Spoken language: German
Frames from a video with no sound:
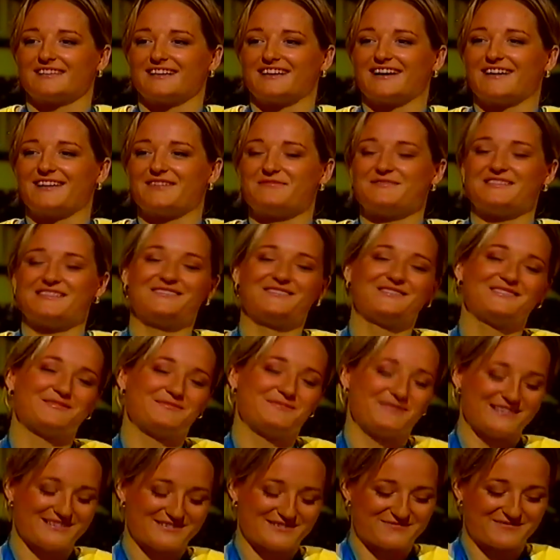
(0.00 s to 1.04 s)
Ach, mit den
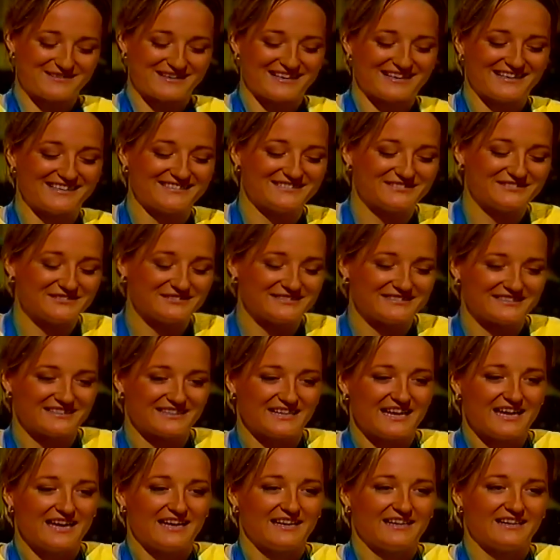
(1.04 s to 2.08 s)
Speedo-Badeanzügen.
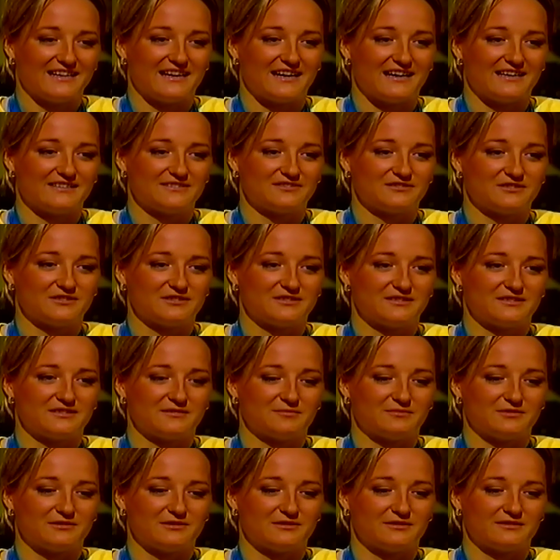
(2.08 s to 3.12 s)
Ja, also ich
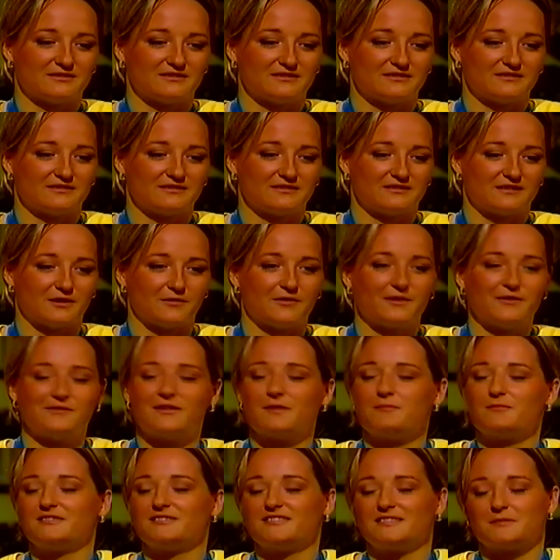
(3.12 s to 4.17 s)
bin auf jeden Fall
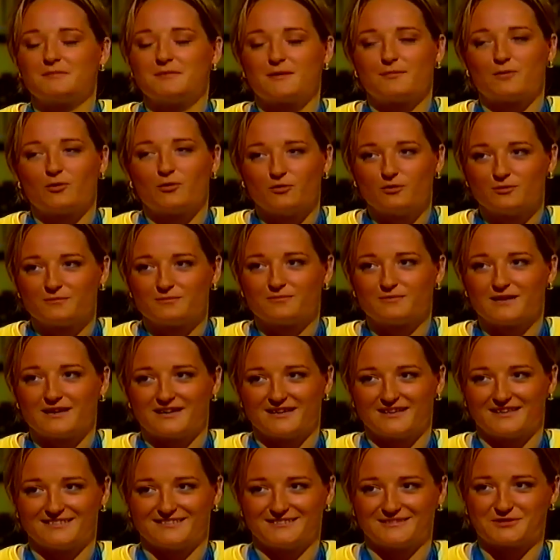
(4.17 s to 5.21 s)
muss ich in meinem roten
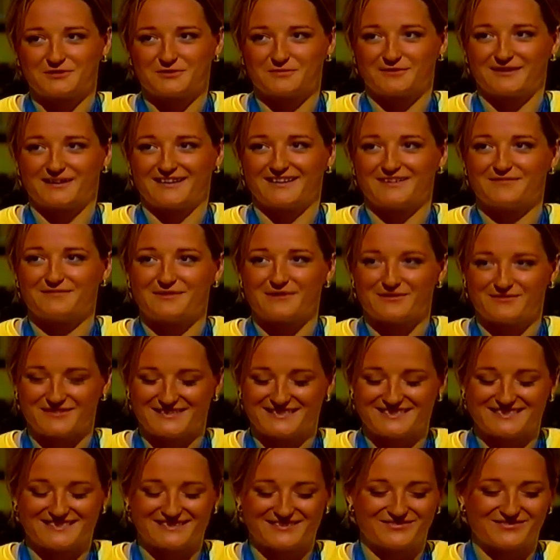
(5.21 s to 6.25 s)
Badeanzug springen bei
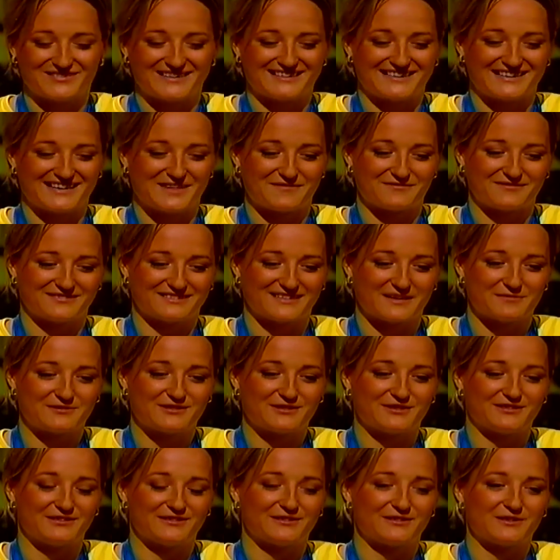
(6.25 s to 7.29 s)
wichtigen Wettkämpfen. Das habe ich
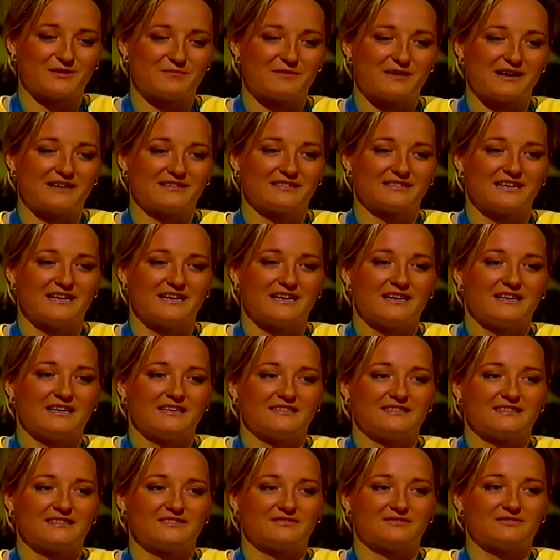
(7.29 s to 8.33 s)
heute auch gemacht.
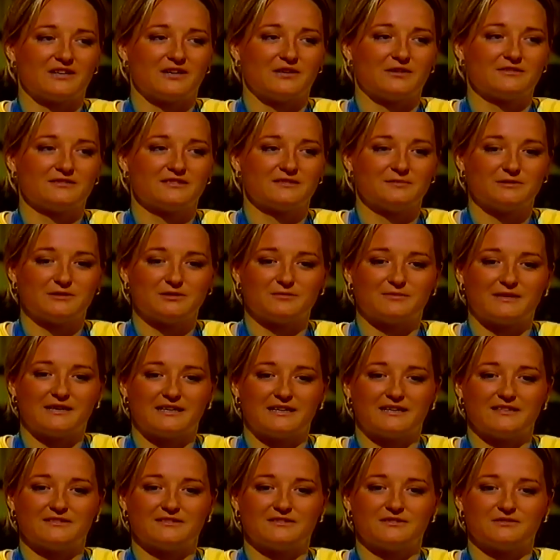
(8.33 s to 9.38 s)
Das war auch ein
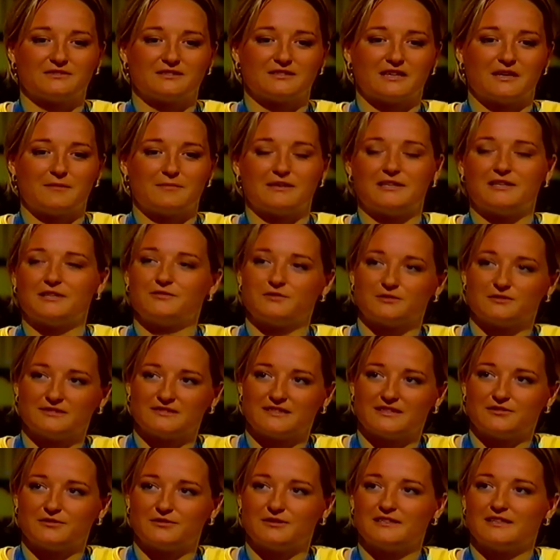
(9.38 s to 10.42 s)
Speedo-Badeanzug, aber nicht von
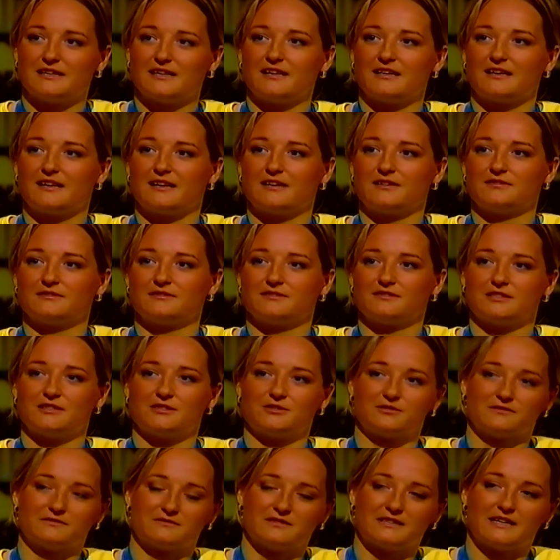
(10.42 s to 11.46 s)
unserer neuen Einkleidung, sondern
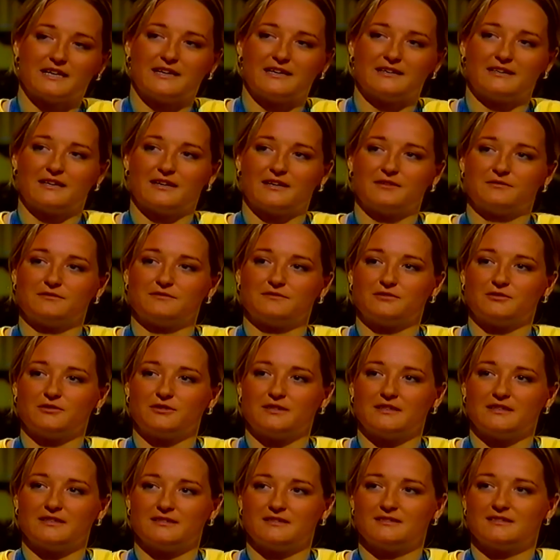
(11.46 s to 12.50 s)
schon von der Einkleidung
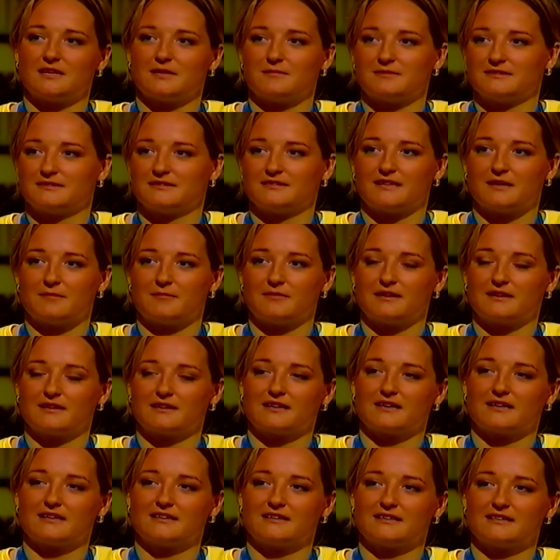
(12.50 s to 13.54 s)
vorher, die ich damals in
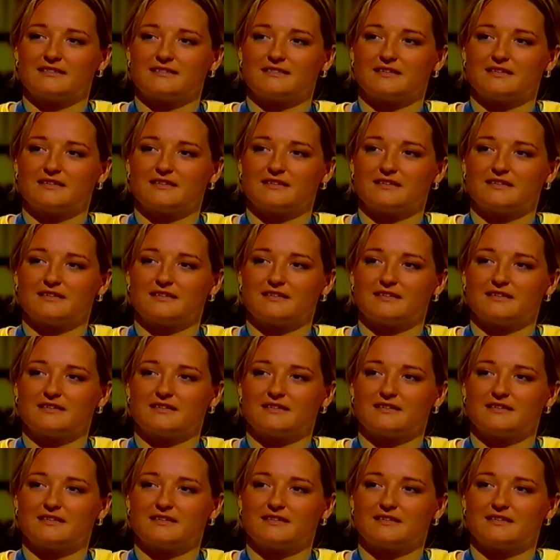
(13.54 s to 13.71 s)
Amerika gekriegt habe.